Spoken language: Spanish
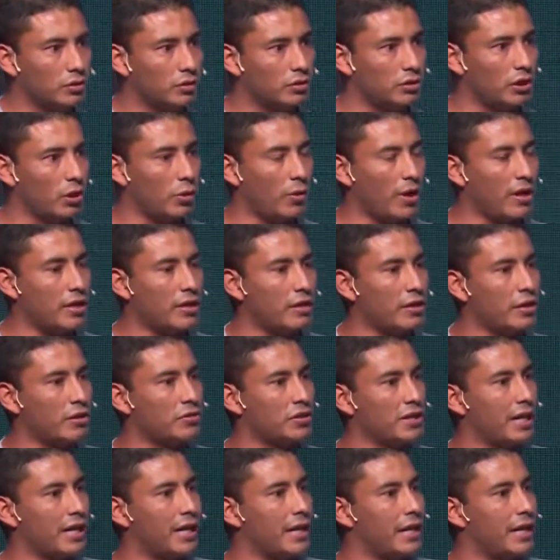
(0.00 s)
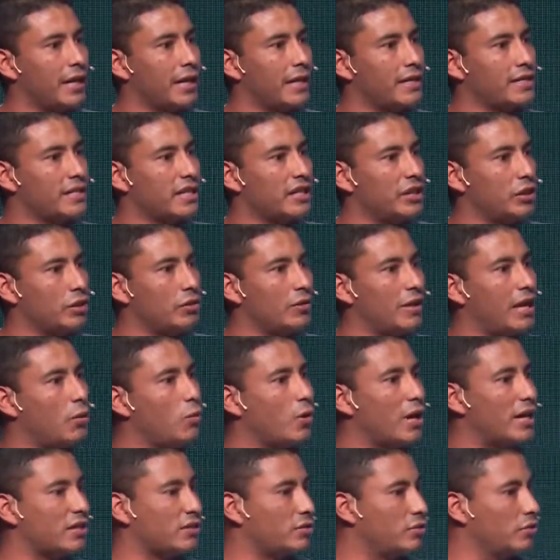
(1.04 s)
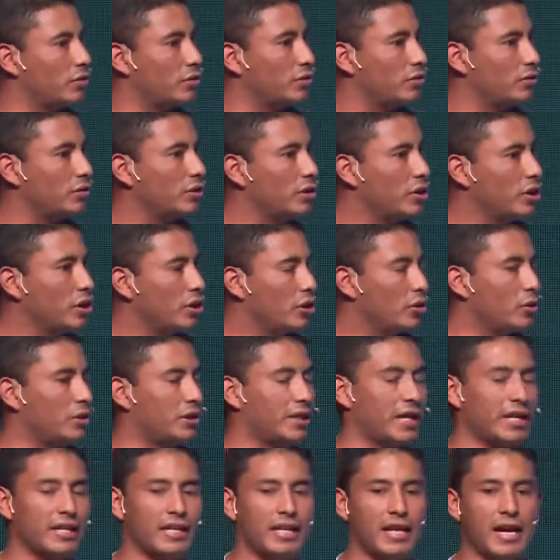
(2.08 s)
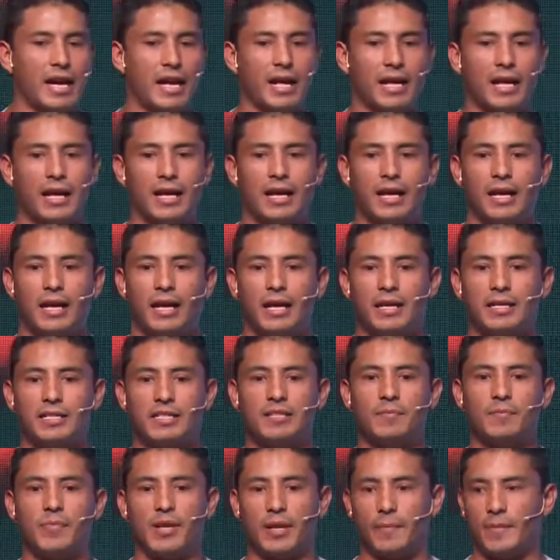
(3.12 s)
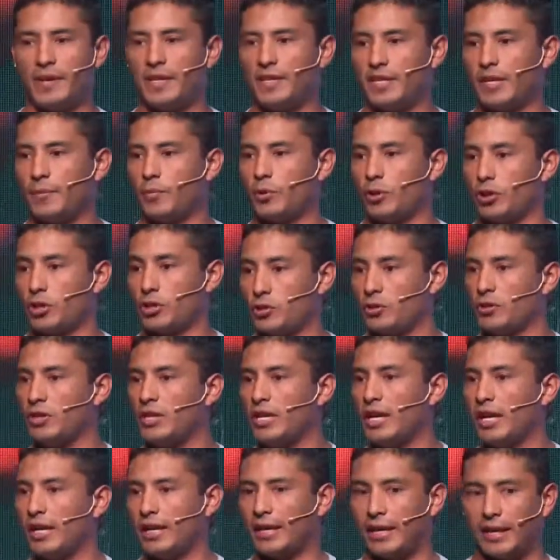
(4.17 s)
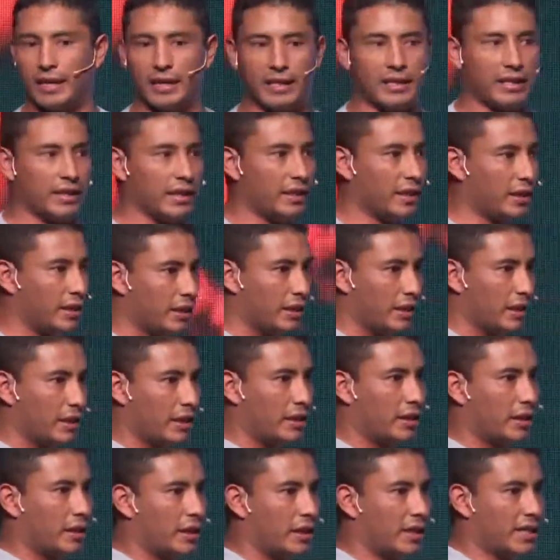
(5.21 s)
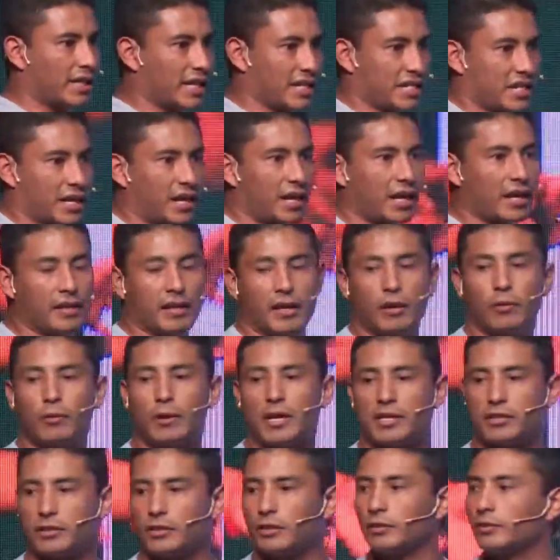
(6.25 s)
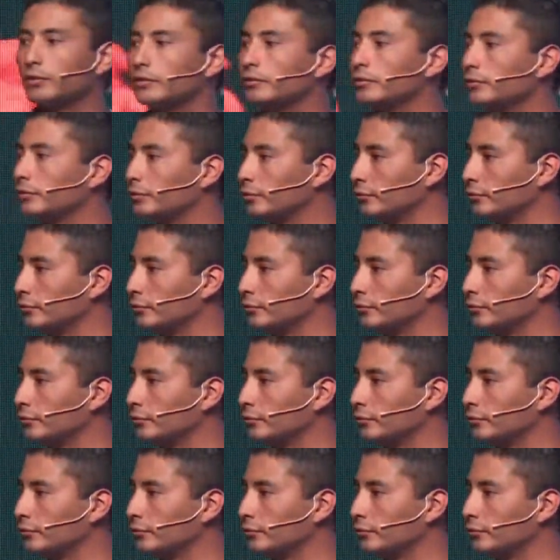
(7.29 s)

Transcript: O sea, el sentido de la educación no estaría simplemente porque yo diga que este, esta charla es de educación.